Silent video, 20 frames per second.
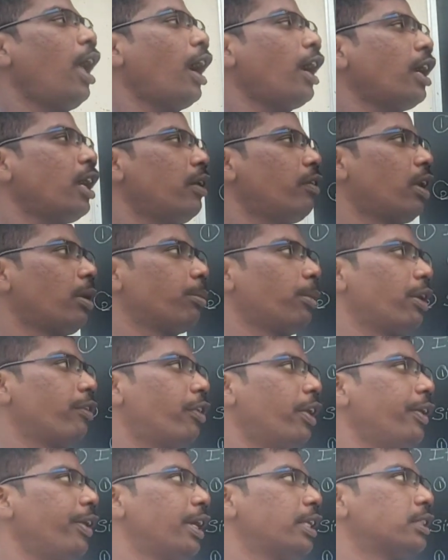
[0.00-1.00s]
అక్కడ వన్ బై
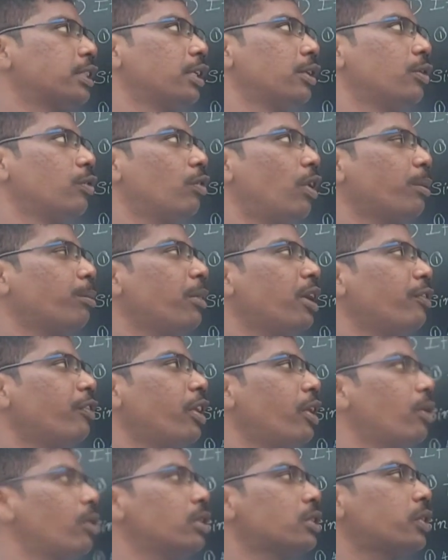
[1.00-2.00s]
ఫైవ్ వేసాను వన్ బై
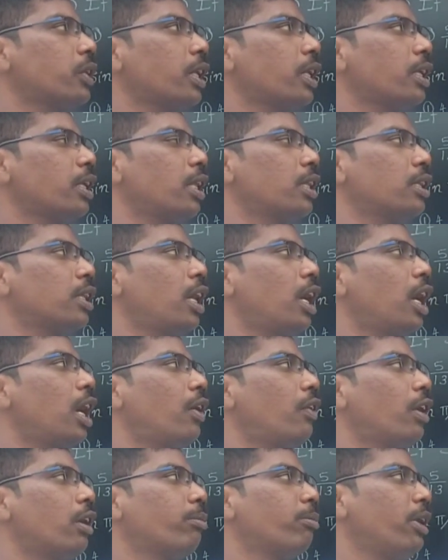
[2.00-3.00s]
ఫైవ్ హోల్ స్క్వేర్ అంటే ఎంత
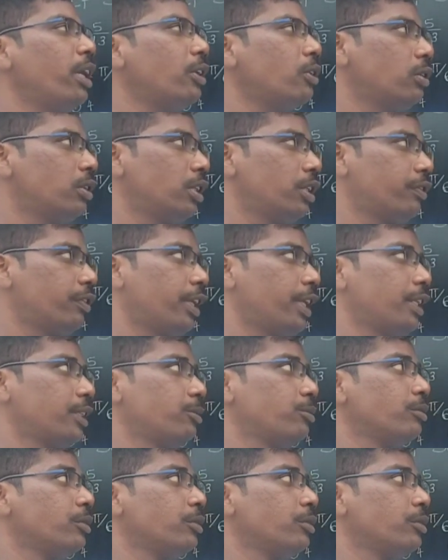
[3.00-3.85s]
వన్ బై ట్వంటీ ఫైవ్